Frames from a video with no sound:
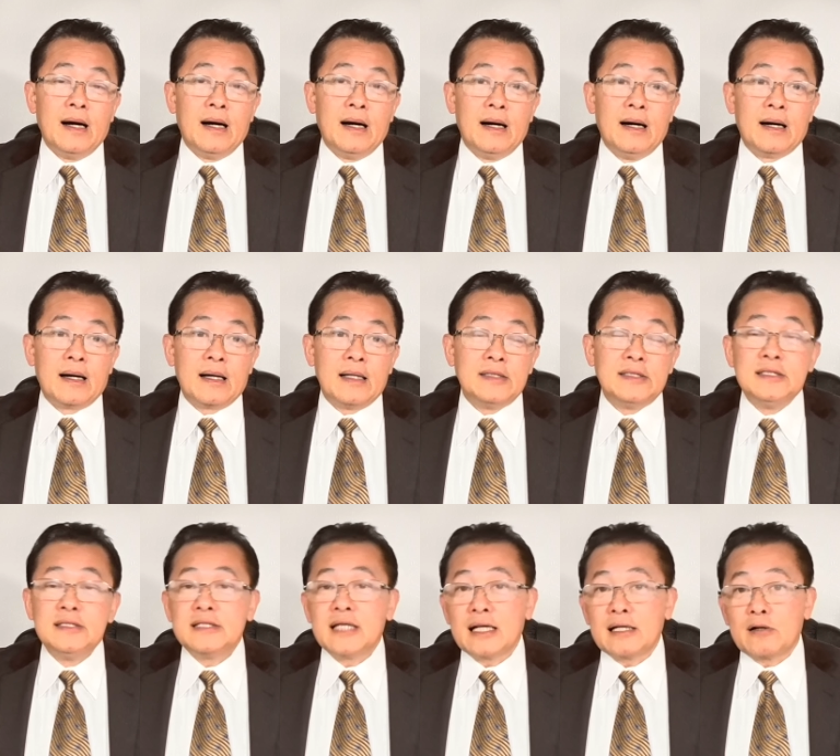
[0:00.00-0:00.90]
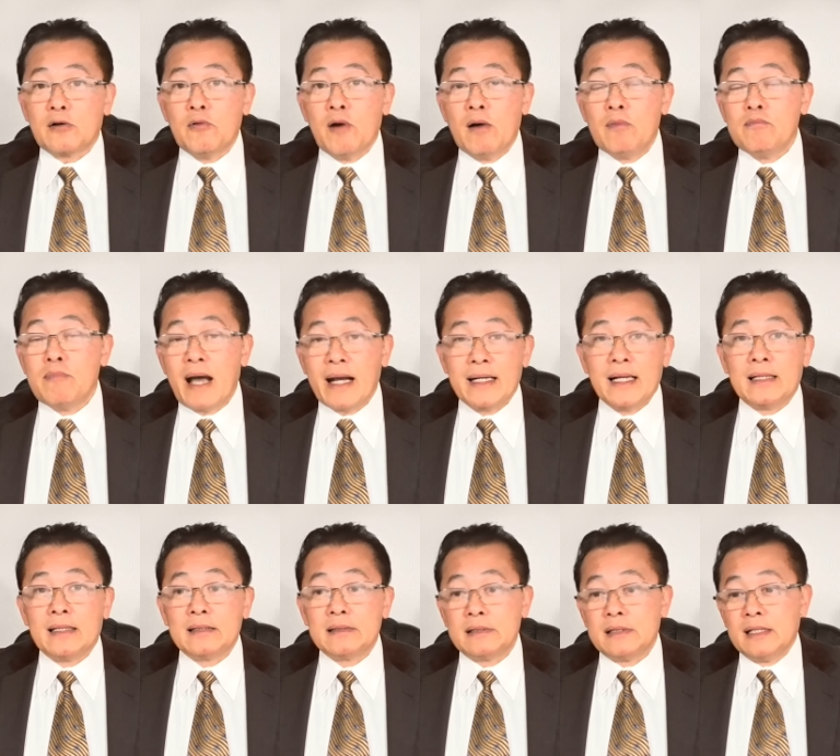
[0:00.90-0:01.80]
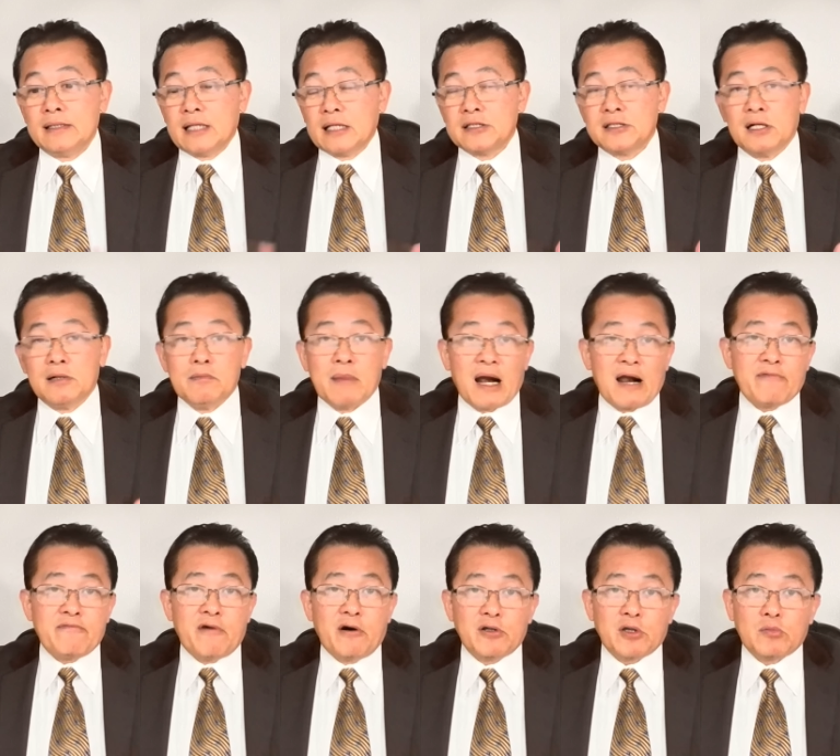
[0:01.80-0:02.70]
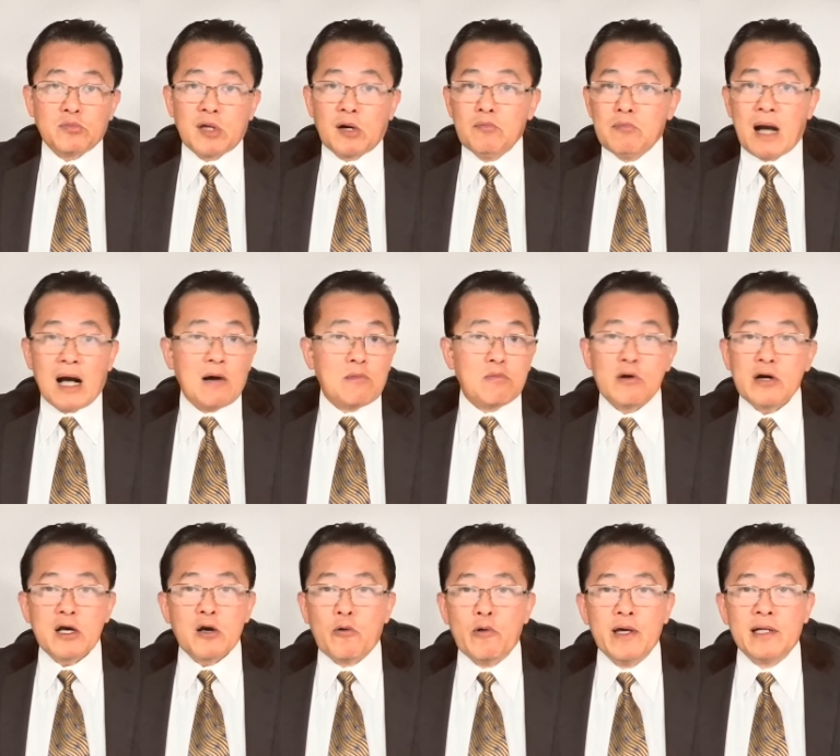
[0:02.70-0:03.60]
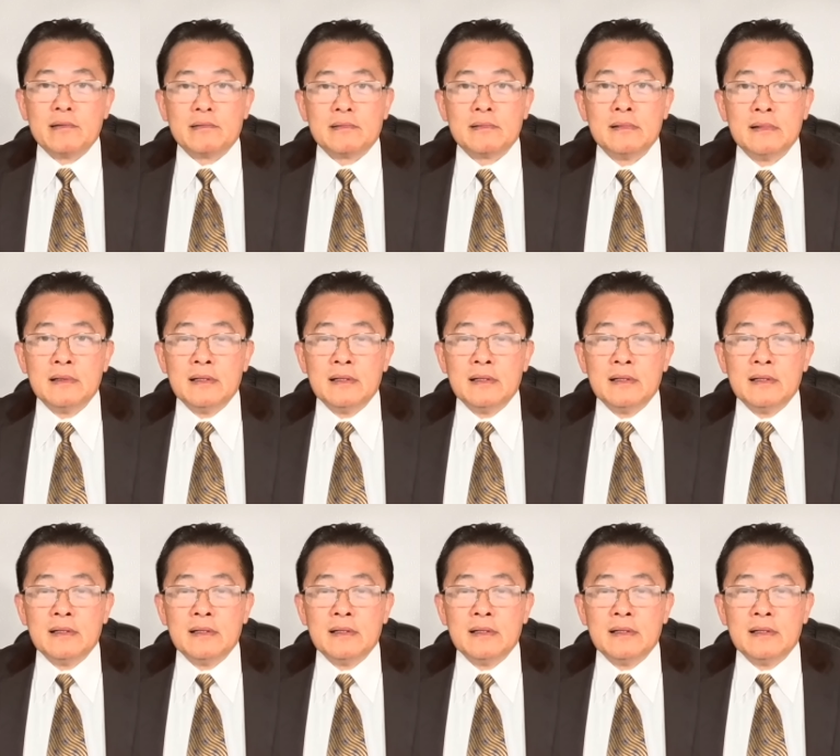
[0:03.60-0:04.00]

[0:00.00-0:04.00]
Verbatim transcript: uh, cái chính sách của ông Biden thì thật sự bà là phó tổng thống bà không có quyền